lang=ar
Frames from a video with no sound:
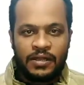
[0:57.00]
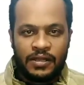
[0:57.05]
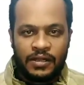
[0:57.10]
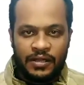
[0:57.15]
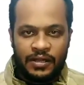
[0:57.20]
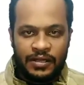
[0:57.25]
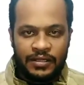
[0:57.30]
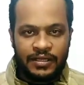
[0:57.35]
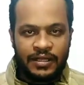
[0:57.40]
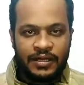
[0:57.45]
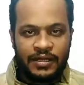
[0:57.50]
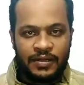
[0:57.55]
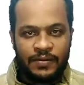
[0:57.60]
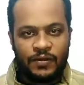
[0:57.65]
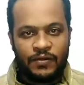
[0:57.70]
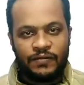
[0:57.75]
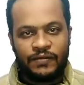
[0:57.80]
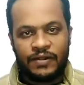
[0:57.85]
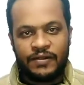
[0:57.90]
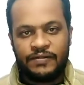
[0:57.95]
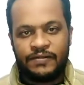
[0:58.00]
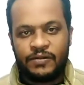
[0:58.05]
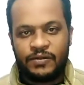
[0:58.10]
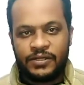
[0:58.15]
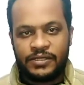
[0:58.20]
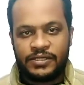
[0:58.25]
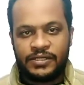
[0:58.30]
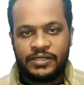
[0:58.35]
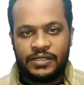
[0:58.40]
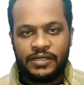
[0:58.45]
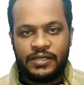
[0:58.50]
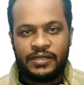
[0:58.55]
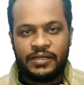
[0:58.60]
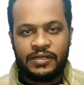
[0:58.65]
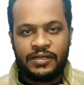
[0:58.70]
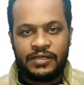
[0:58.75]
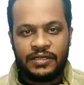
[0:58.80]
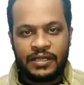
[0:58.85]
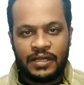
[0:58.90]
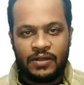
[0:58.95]
اللي نقدر نعمله في 2020
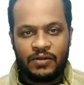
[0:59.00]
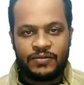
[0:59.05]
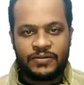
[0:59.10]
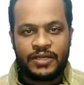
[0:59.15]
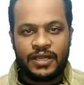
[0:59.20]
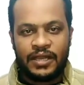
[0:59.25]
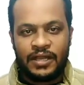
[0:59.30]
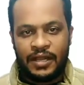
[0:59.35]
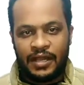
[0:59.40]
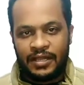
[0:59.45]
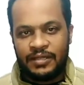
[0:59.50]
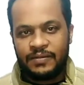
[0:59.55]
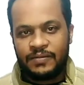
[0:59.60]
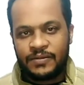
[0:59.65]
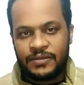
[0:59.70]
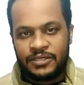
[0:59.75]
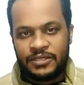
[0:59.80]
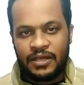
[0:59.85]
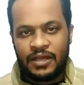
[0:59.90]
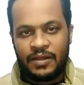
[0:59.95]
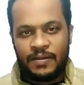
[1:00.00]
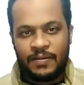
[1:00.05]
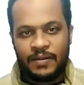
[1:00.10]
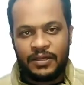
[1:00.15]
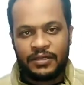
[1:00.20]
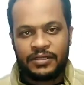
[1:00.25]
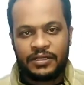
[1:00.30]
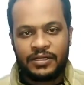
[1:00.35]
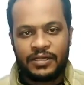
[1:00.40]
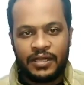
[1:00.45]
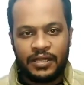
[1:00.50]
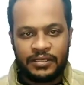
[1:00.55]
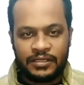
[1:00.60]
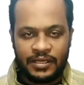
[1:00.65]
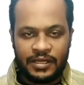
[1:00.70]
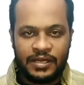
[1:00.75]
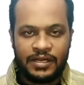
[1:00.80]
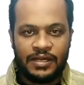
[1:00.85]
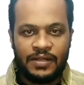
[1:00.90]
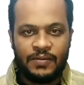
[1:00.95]
ان انت لو مزعل حد من اصحابك ترجع
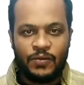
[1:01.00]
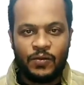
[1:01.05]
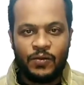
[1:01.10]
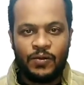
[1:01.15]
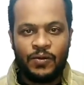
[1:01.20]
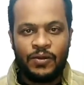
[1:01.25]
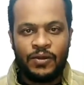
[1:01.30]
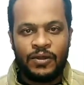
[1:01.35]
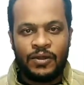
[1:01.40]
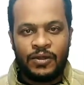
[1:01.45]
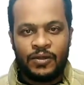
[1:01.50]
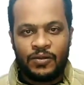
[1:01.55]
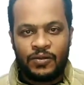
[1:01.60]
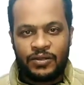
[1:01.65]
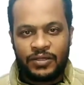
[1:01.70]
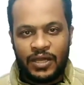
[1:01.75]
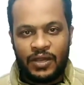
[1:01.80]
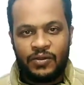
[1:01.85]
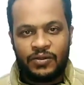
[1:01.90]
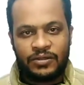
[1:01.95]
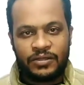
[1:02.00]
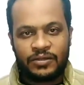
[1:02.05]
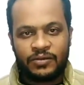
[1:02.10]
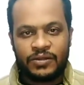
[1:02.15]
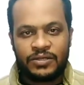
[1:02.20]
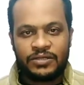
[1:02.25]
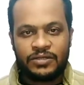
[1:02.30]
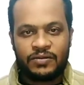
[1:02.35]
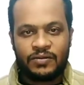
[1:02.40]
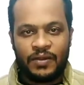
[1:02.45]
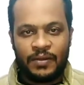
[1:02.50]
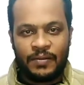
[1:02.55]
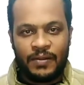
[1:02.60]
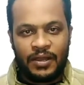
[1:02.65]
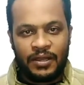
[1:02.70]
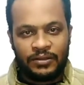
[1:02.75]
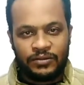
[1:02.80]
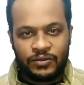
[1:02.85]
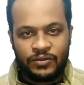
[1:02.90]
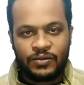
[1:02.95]
تكلمه وتحاول تتواصلوا مع
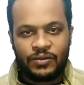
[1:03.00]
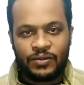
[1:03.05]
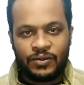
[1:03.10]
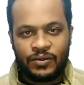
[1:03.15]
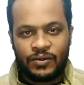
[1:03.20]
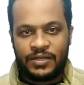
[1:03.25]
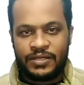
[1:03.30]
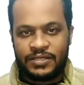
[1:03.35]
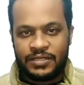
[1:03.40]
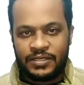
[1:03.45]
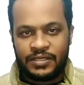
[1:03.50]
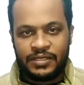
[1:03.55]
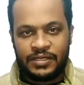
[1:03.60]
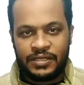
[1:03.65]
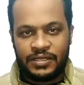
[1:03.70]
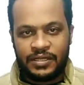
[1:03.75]
بعض وتكونوا كويسين